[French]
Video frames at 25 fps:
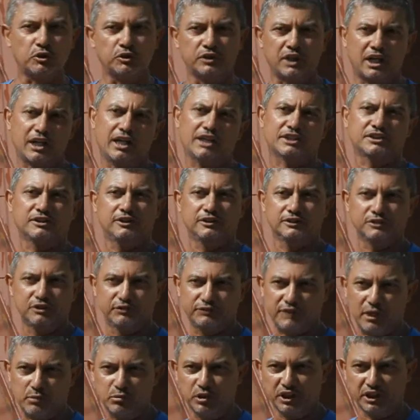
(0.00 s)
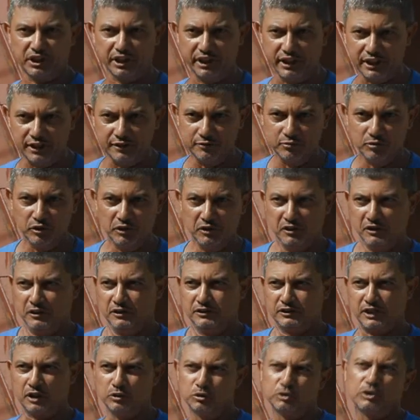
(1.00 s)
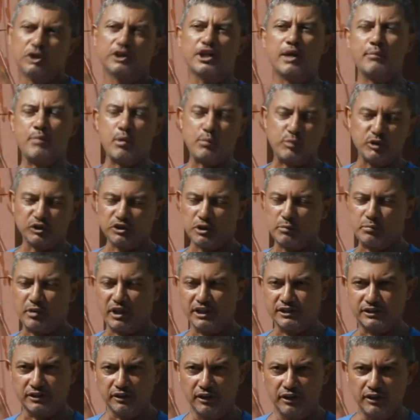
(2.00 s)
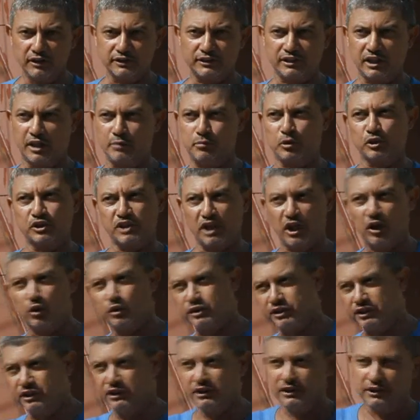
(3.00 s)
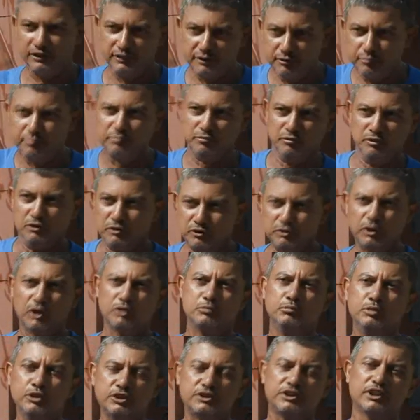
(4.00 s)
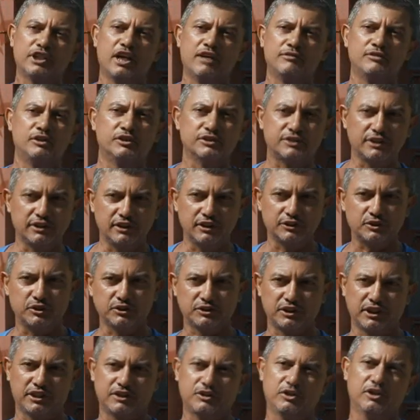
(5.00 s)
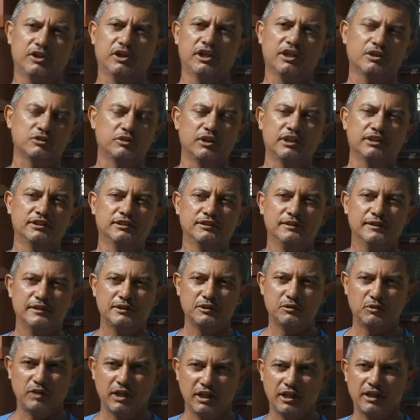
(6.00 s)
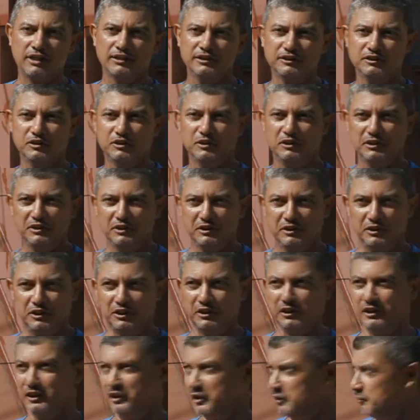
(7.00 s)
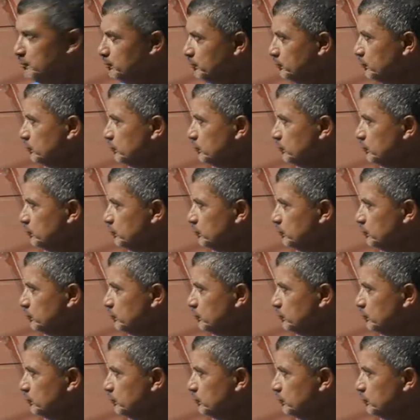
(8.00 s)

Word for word: qu'on a de la chance de fabriquer ça nous donne un peu plus de prestance. C'est un peu ça aussi, notre but, c'est d'avancer dans ce secteur-là. Quoi. Voilà. Et